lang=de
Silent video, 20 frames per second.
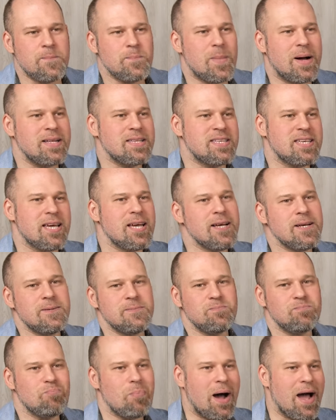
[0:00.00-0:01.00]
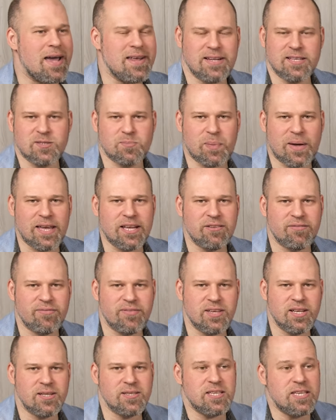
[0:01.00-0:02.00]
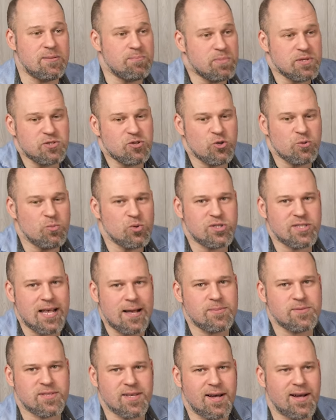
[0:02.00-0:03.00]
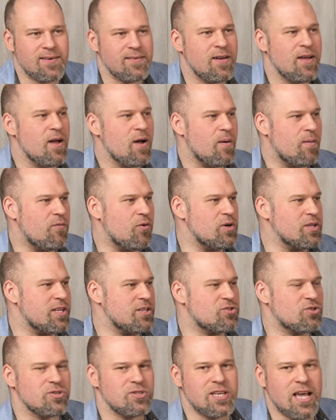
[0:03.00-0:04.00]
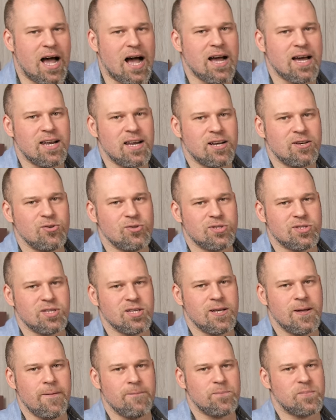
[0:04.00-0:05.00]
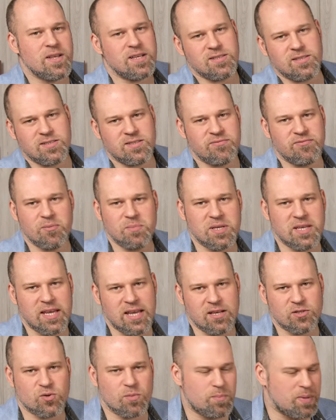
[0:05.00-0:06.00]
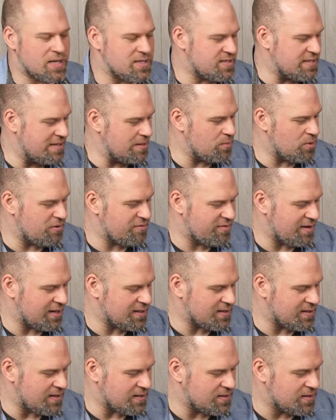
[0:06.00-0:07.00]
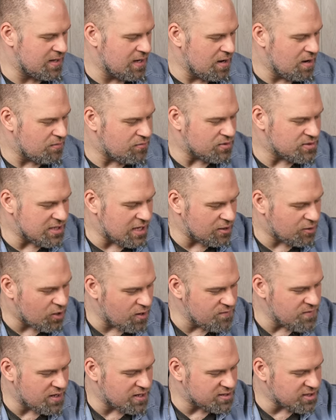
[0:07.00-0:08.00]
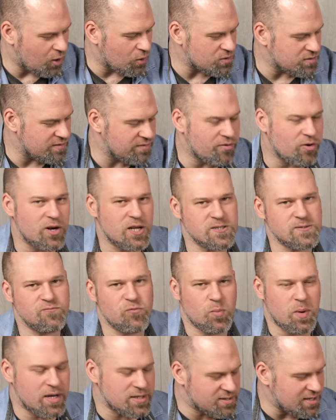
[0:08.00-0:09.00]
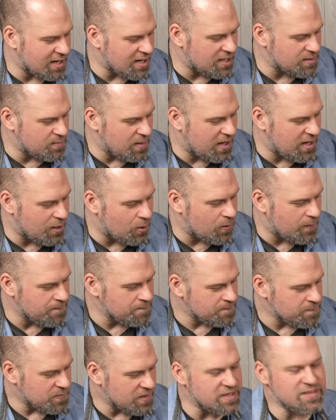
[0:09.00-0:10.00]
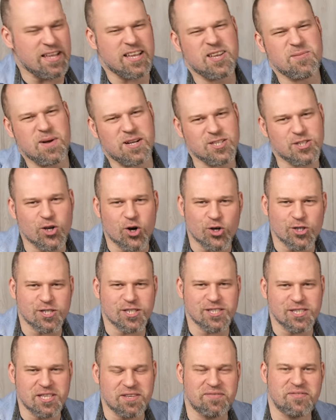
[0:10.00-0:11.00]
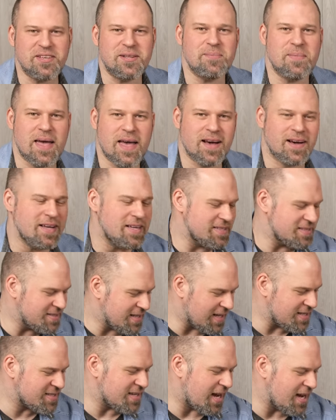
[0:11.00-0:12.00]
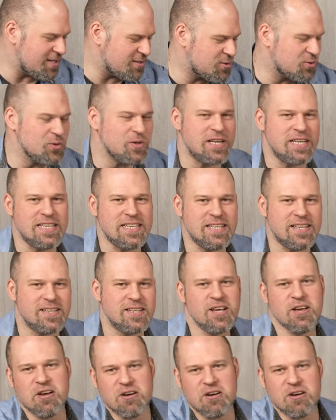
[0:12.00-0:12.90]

Manche meinen, es bringt viel. Ich persönlich muss selbst sagen, obwohl ich es schon jahrelang nutze, dass es für mich eher so einen Placebo-Effekt hat. Von daher können wir das außen vor lassen. Wobei ich sage halt mal auch, ich denke mal, es kostet nicht viel mehr, das einzugliedern